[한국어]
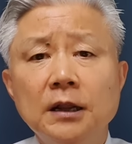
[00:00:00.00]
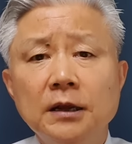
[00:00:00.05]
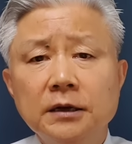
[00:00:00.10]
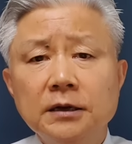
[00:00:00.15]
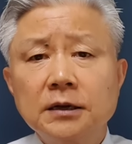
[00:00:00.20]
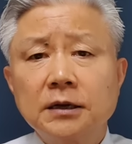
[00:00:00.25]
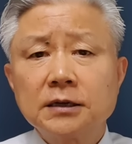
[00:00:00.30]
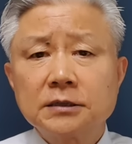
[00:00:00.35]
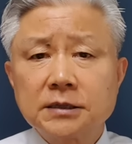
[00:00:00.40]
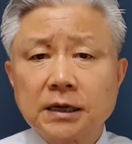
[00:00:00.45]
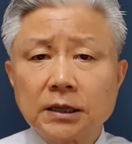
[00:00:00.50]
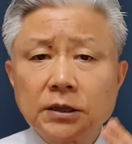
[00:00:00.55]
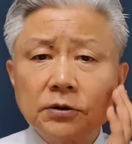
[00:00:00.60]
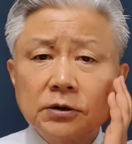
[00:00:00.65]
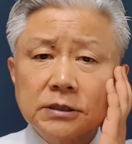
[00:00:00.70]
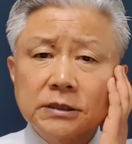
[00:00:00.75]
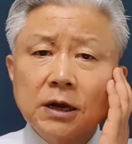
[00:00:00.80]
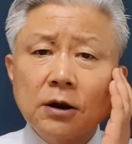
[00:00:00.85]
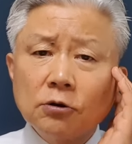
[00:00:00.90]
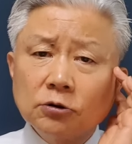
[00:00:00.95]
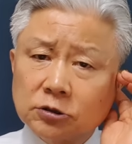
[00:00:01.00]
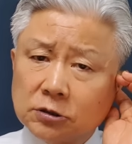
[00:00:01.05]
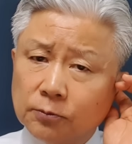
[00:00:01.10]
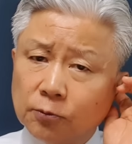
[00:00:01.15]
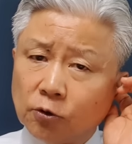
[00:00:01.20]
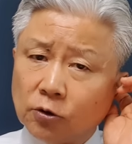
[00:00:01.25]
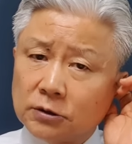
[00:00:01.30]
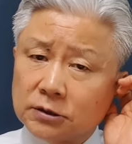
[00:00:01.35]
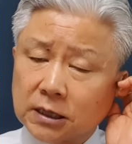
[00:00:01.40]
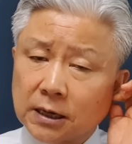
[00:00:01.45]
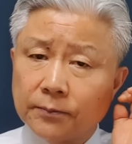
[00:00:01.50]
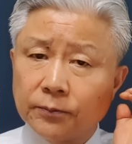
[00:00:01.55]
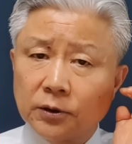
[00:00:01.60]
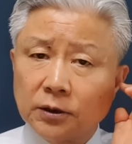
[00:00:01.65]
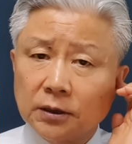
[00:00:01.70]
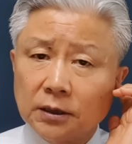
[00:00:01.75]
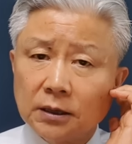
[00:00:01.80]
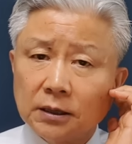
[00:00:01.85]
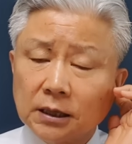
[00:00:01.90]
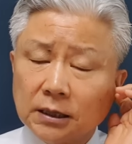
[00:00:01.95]
이렇게 제대로 싸울 줄 모르는
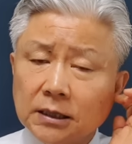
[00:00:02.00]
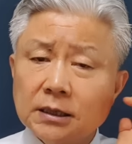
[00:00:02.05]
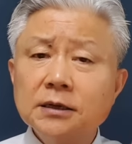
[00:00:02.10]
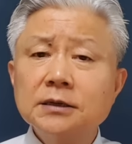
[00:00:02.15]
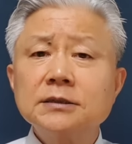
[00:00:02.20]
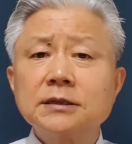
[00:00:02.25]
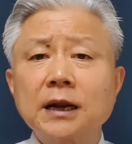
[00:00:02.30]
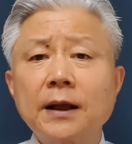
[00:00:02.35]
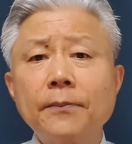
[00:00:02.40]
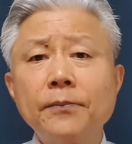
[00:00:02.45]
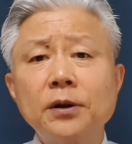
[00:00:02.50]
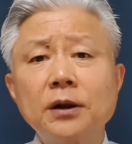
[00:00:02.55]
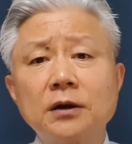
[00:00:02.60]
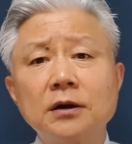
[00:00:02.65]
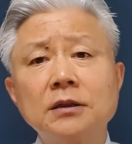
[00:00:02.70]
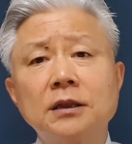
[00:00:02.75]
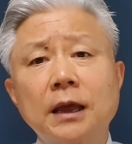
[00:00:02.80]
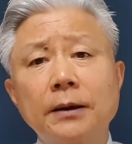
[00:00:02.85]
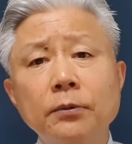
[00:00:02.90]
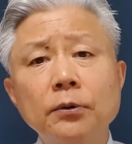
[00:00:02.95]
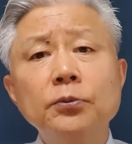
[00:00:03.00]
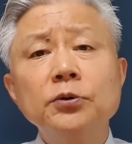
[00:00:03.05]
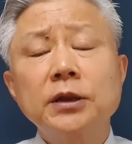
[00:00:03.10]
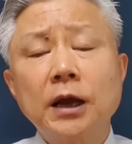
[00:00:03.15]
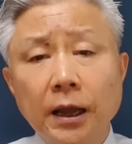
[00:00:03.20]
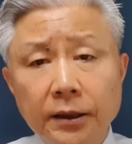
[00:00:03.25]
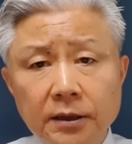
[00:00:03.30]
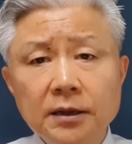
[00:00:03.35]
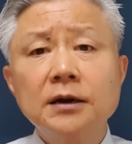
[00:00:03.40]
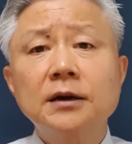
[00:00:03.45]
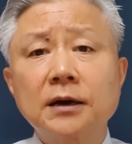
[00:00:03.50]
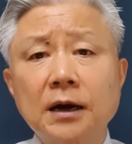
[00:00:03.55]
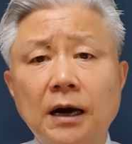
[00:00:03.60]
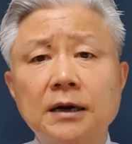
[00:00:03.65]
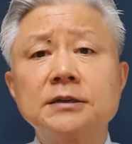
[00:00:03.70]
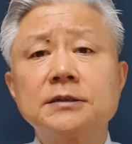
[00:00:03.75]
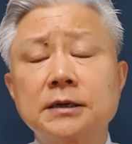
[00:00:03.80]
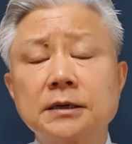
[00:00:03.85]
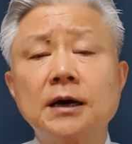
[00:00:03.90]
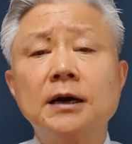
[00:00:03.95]
사람들 그 이런 사람들이 거의 대부분이 아닐까
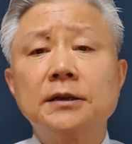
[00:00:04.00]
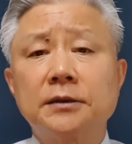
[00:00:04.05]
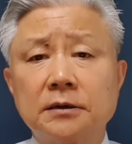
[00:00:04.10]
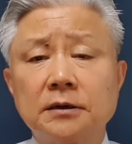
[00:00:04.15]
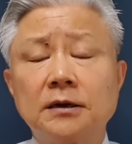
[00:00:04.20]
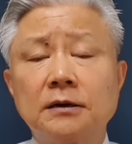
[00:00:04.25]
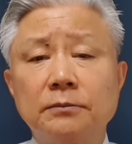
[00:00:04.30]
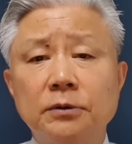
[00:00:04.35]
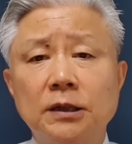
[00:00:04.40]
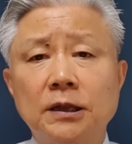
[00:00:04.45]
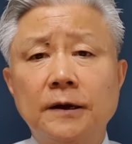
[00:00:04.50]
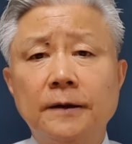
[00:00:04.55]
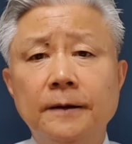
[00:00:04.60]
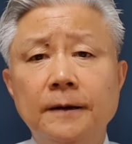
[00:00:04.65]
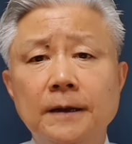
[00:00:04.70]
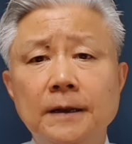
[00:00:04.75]
하는 생각이 드는 겁니다.